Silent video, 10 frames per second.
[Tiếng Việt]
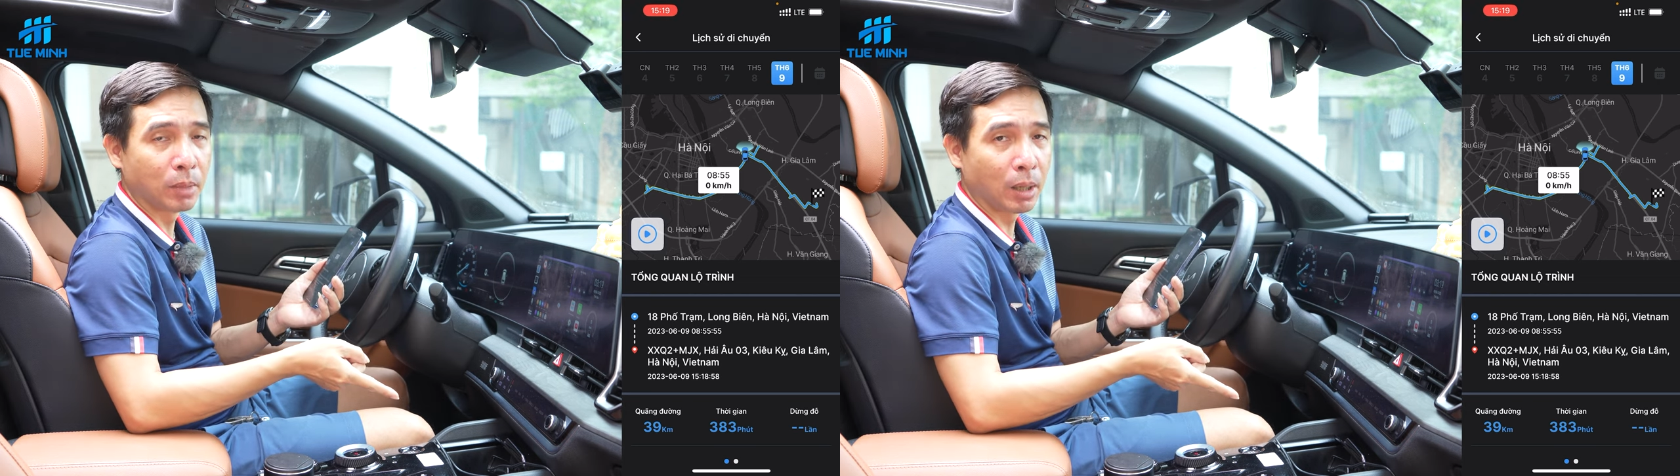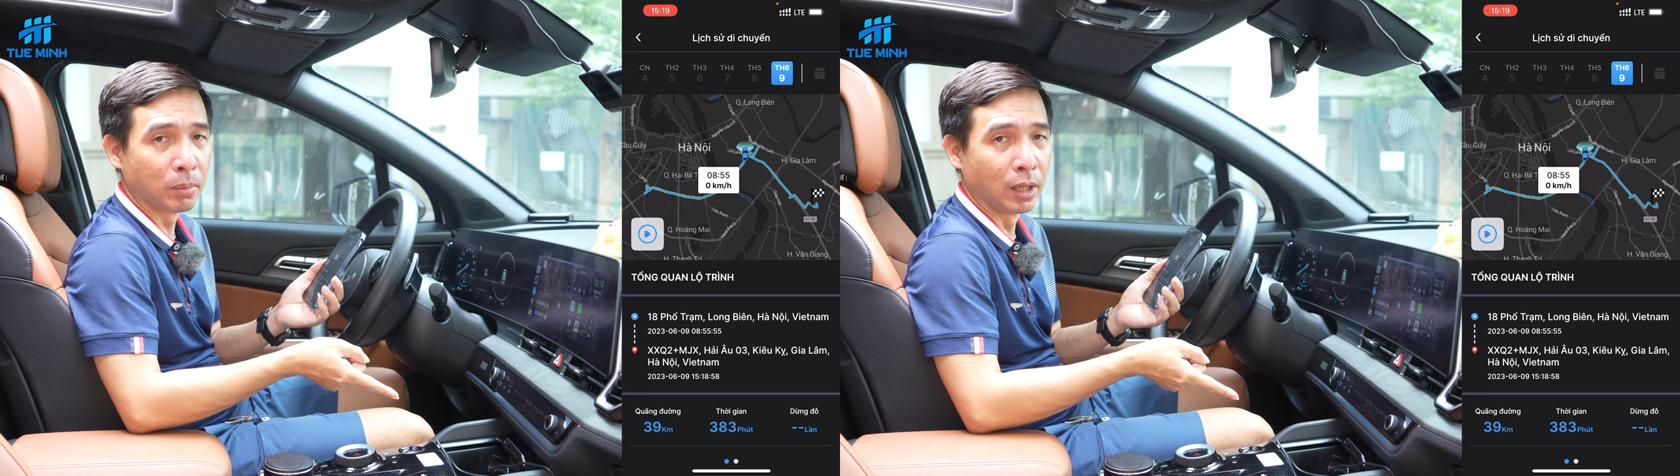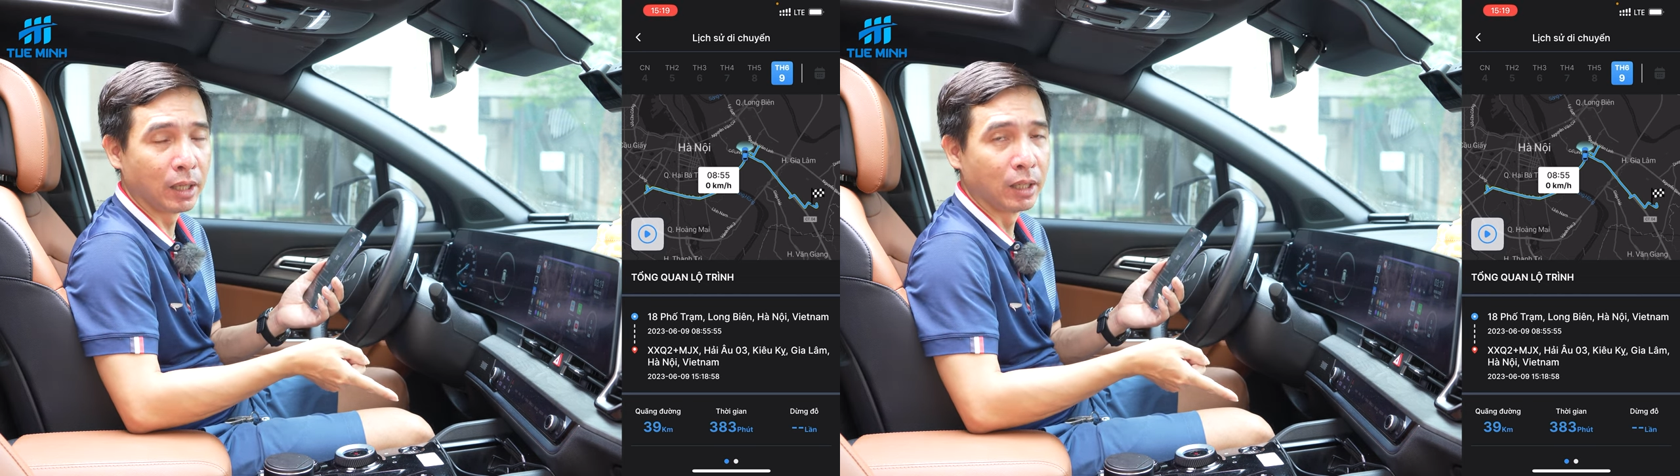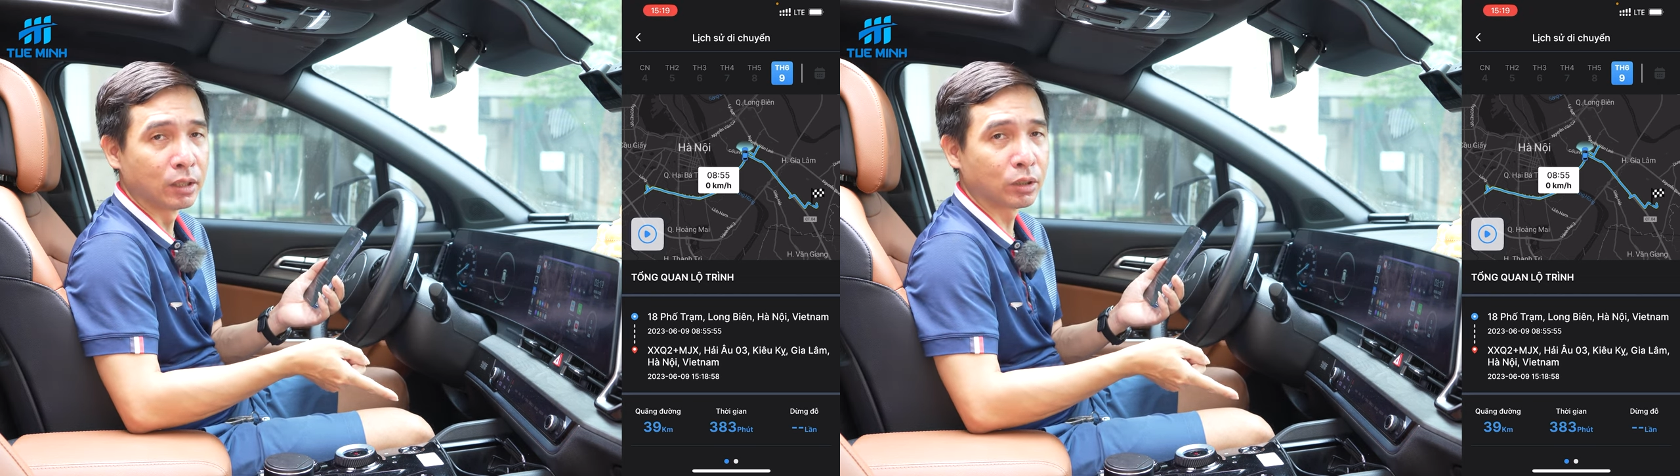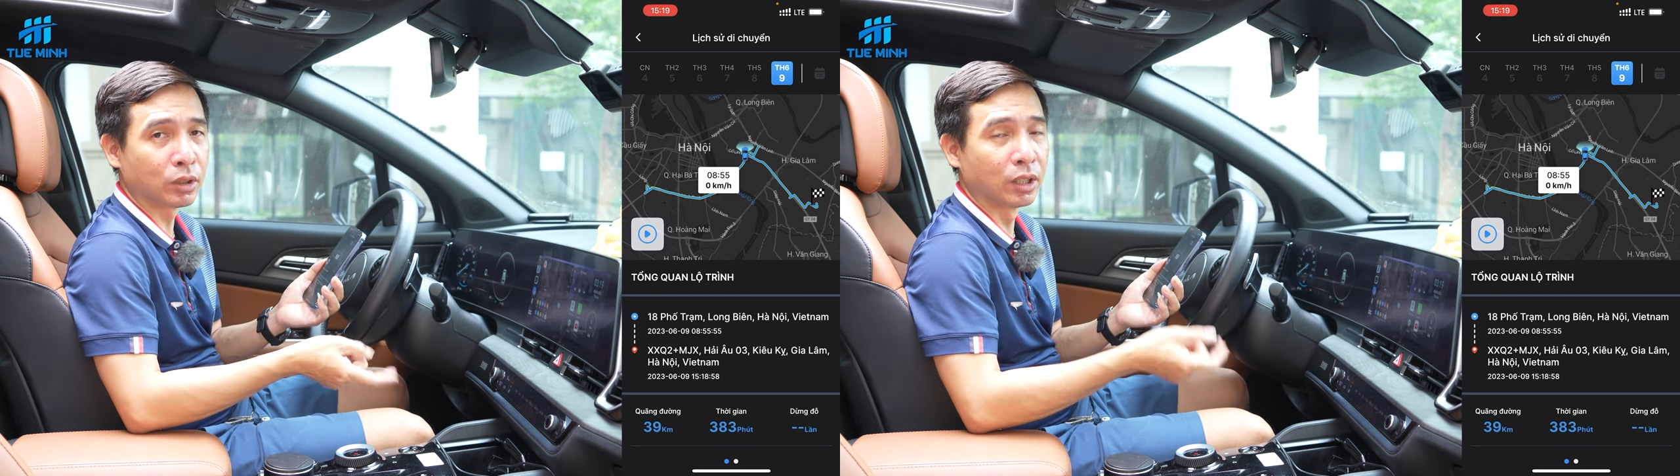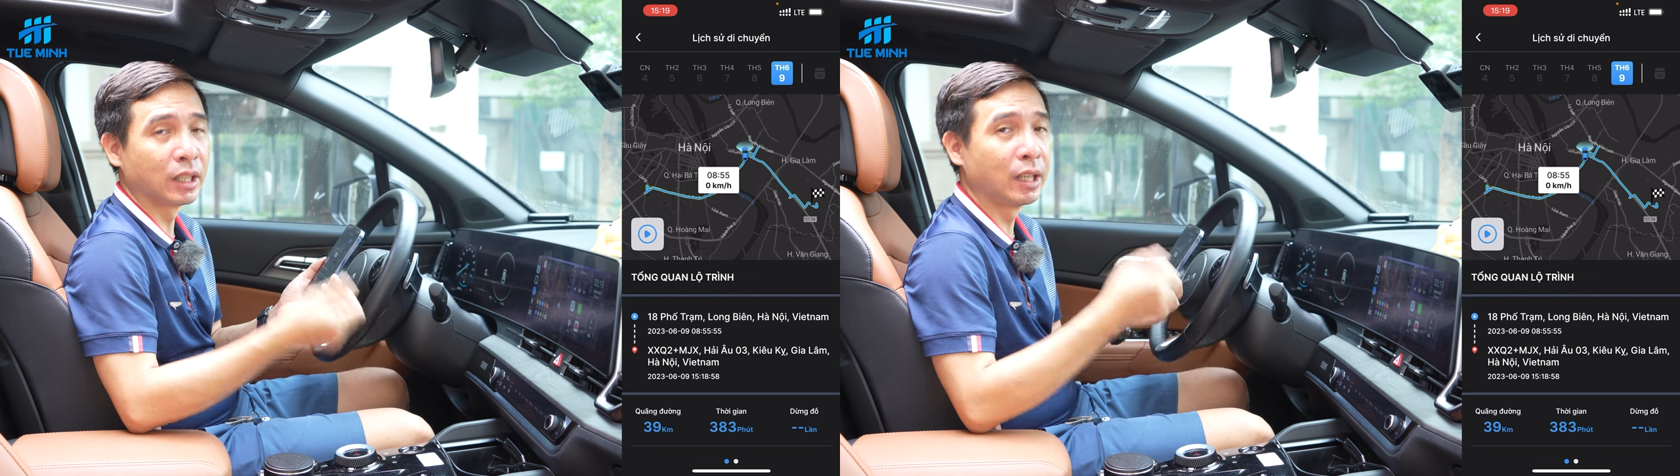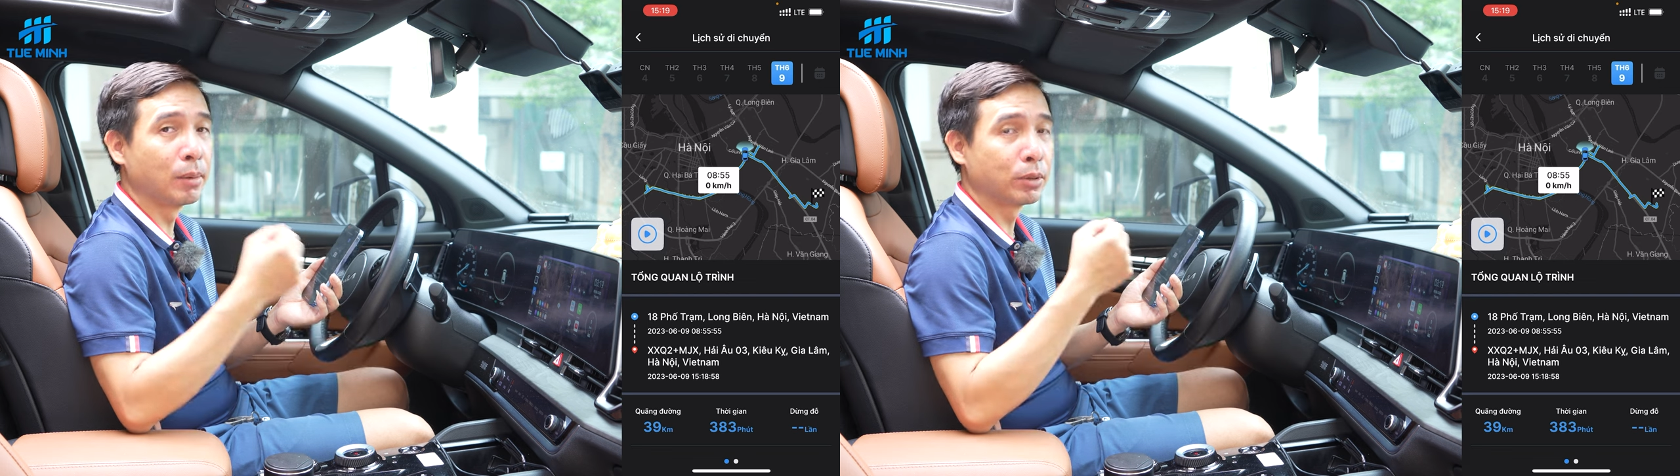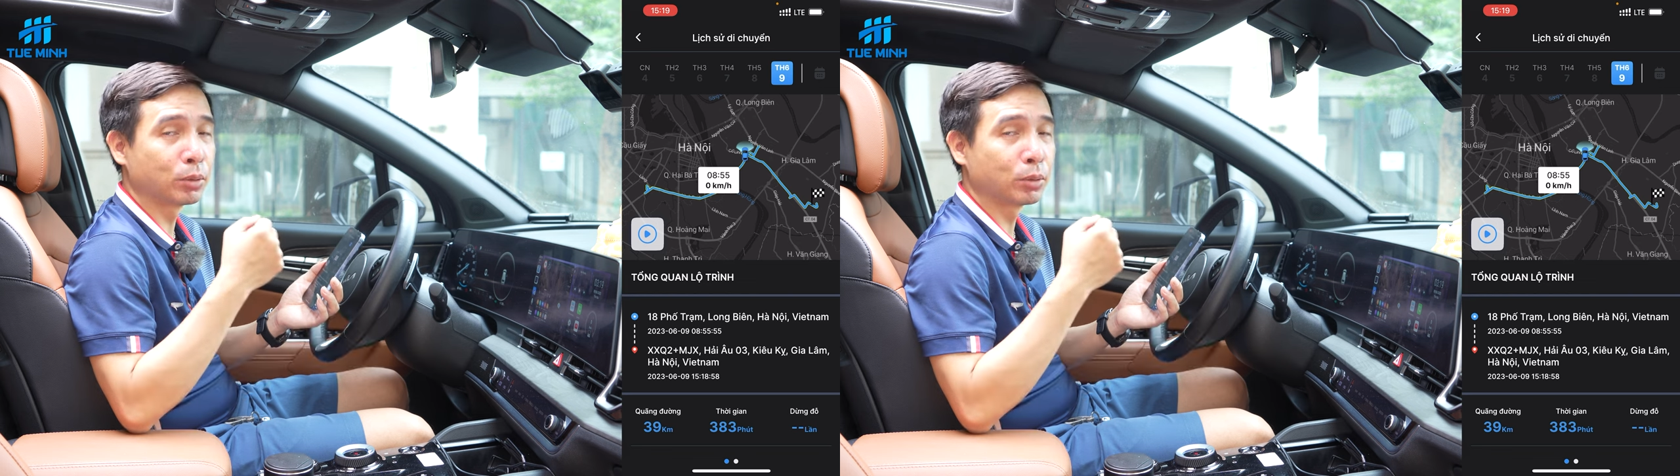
BS10 cho tới khi mà